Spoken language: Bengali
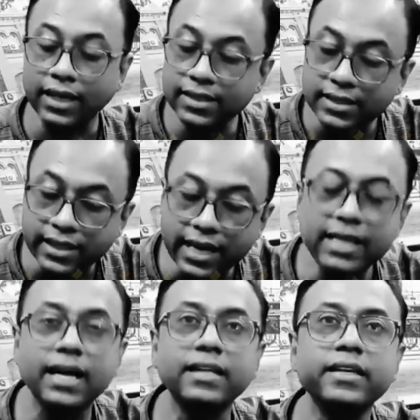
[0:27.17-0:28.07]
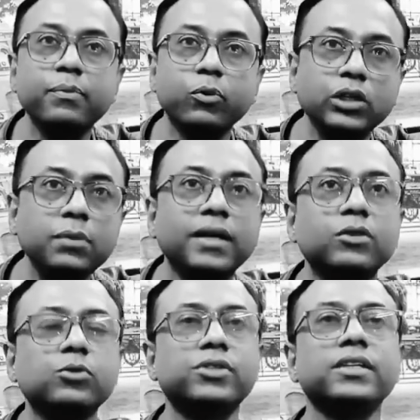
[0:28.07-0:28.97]
তাহলে সেই কাজে
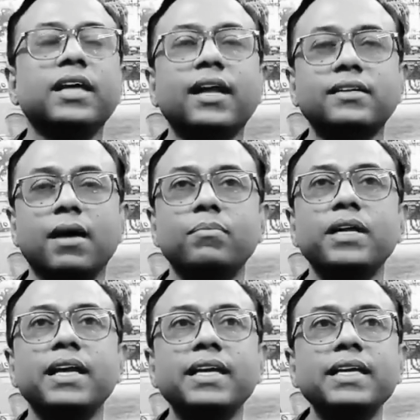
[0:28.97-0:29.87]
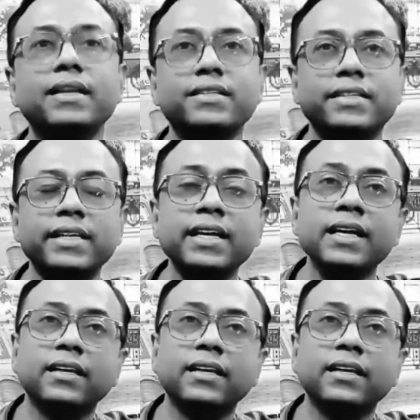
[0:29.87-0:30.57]
প্রতিবাদ করতে যারা সামনে এগিয়ে আসছে